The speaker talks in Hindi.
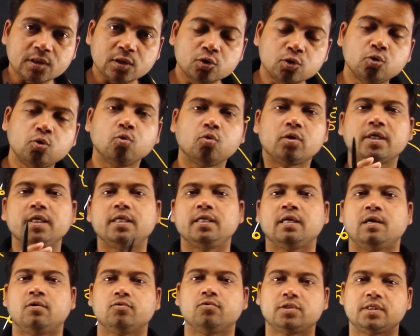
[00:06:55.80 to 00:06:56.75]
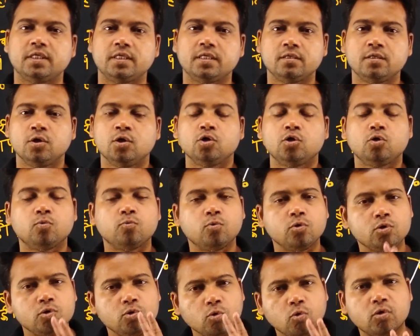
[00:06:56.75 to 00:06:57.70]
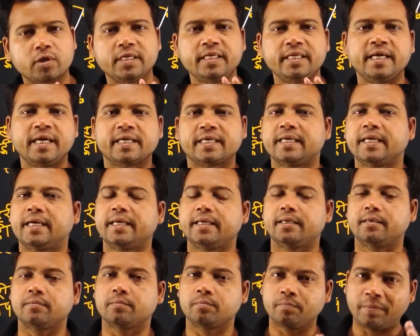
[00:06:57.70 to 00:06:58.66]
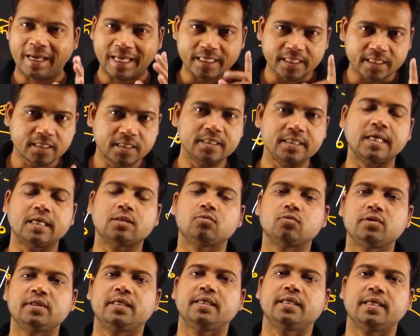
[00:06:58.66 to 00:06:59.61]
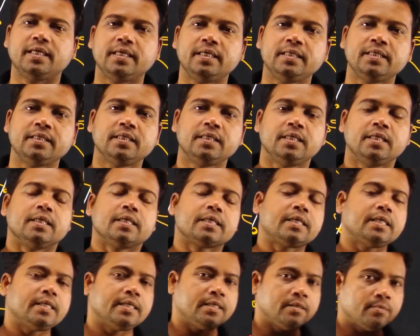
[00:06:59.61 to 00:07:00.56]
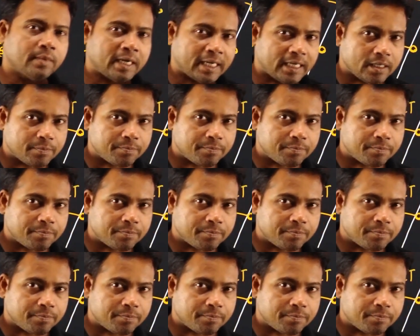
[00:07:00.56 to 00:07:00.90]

दो क्रियाओं से तो वो दो क्रिया क्या है पहली क्रिया तो ये है कि हिमालय